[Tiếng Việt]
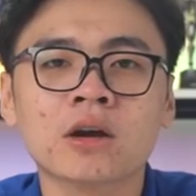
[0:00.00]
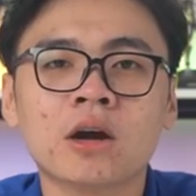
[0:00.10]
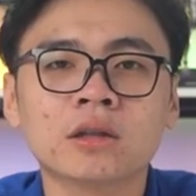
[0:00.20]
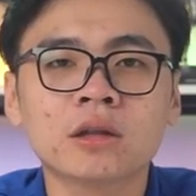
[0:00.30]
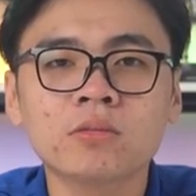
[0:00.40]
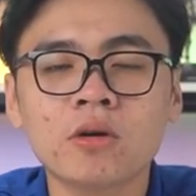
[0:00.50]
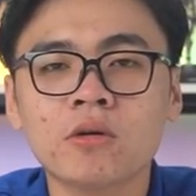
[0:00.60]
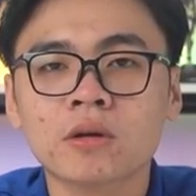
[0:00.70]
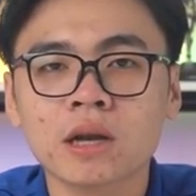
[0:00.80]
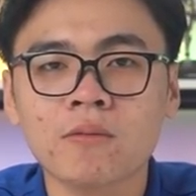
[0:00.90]
Thì còn tốc
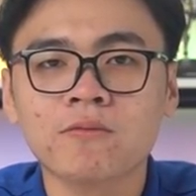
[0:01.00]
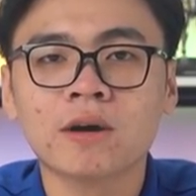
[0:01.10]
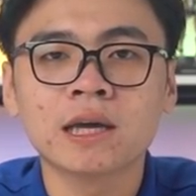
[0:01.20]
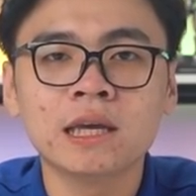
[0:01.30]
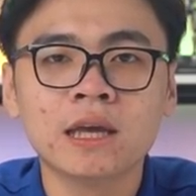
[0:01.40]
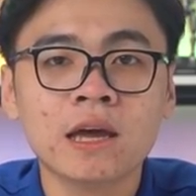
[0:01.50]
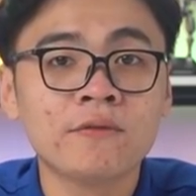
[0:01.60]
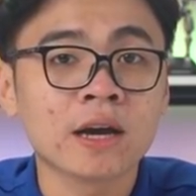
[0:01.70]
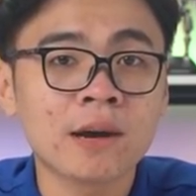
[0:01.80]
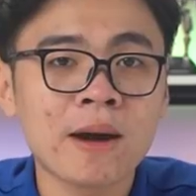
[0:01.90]
độ đọc và ghi,
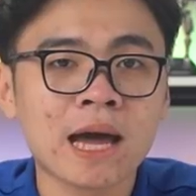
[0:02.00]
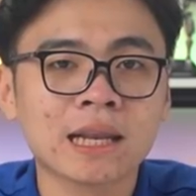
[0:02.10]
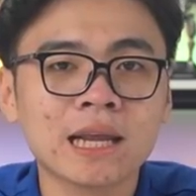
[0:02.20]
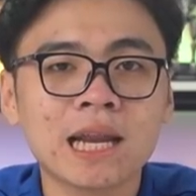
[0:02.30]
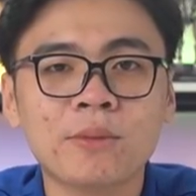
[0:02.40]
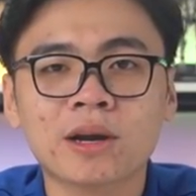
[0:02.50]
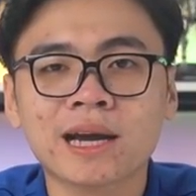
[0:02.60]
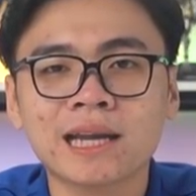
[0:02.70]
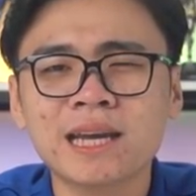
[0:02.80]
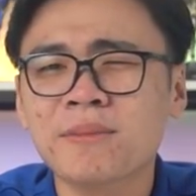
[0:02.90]
về các bạn đây là một
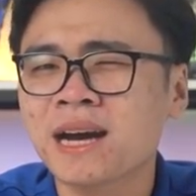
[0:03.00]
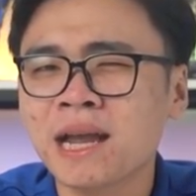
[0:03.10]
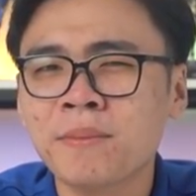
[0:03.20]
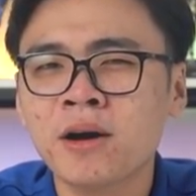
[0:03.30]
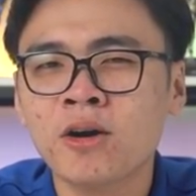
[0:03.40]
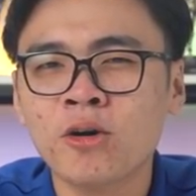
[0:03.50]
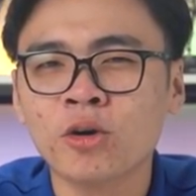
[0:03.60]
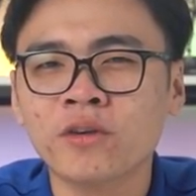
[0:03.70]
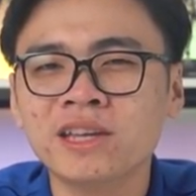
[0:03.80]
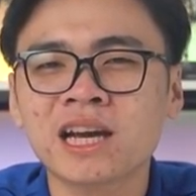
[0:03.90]
khái niệm khá là mơ hồ
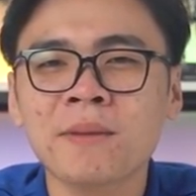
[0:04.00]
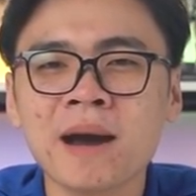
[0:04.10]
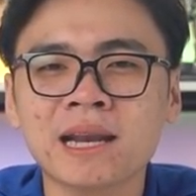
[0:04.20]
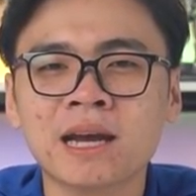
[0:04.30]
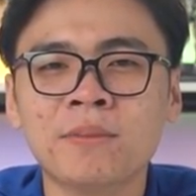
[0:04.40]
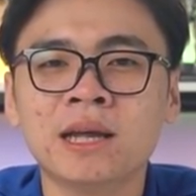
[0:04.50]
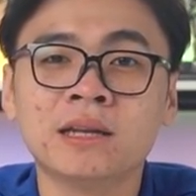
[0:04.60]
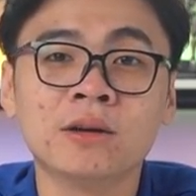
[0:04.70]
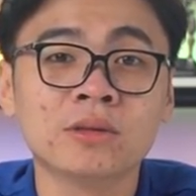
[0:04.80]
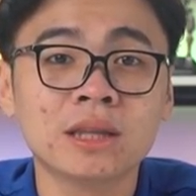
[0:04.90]
đối với những các bạn nào mà
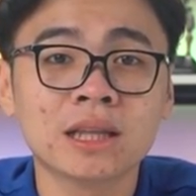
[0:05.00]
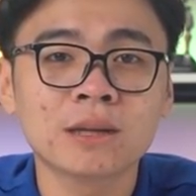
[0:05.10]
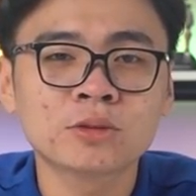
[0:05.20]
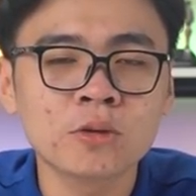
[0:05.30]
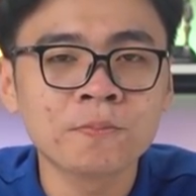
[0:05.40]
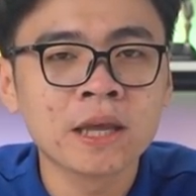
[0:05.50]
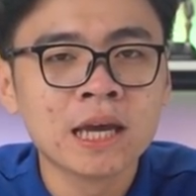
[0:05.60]
lần đầu tiên tiếp xúc.